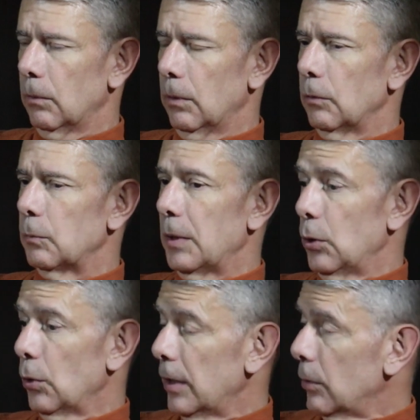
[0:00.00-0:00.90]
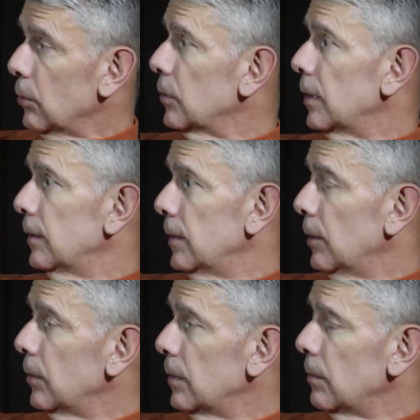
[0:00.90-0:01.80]
o los periódicos del
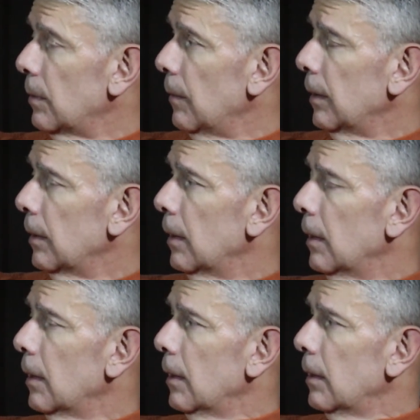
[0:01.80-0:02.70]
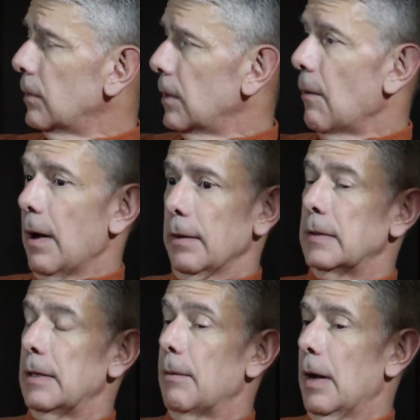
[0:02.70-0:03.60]
siglo XIX, se va,
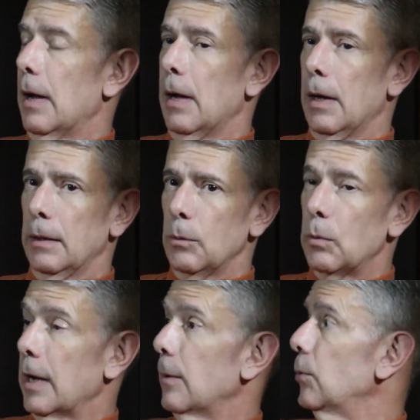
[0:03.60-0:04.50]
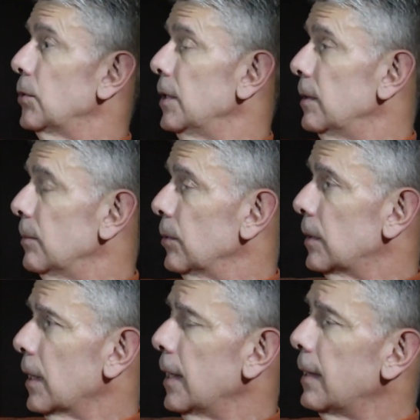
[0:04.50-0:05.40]
se va a divulgar muchísimo
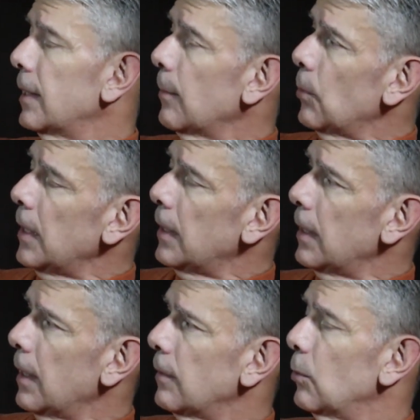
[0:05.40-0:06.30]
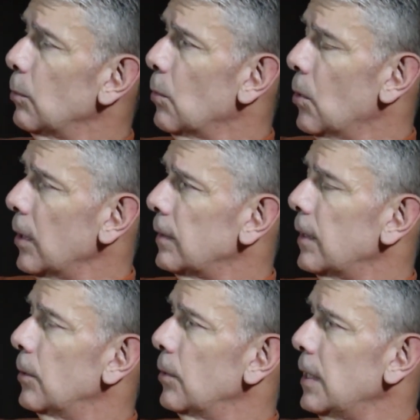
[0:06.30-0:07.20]
esta crítica política, este humor,
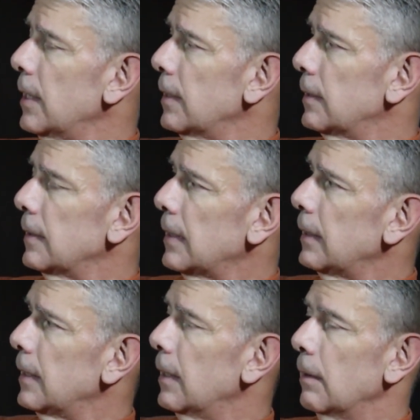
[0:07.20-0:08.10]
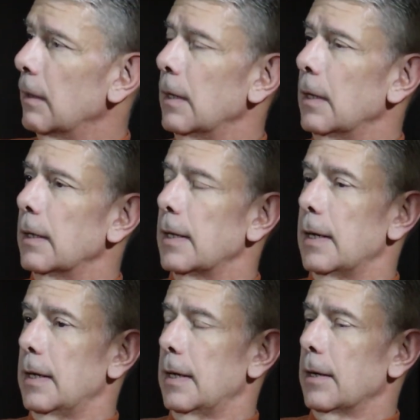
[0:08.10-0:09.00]
esta ironía, esta sátira que
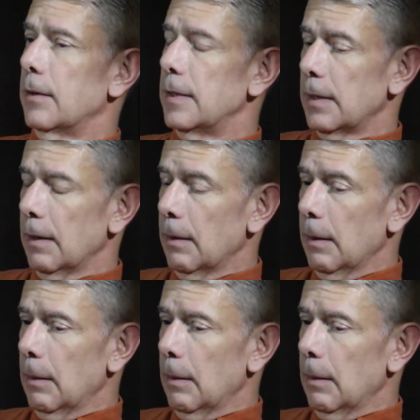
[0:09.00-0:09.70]
genera risa,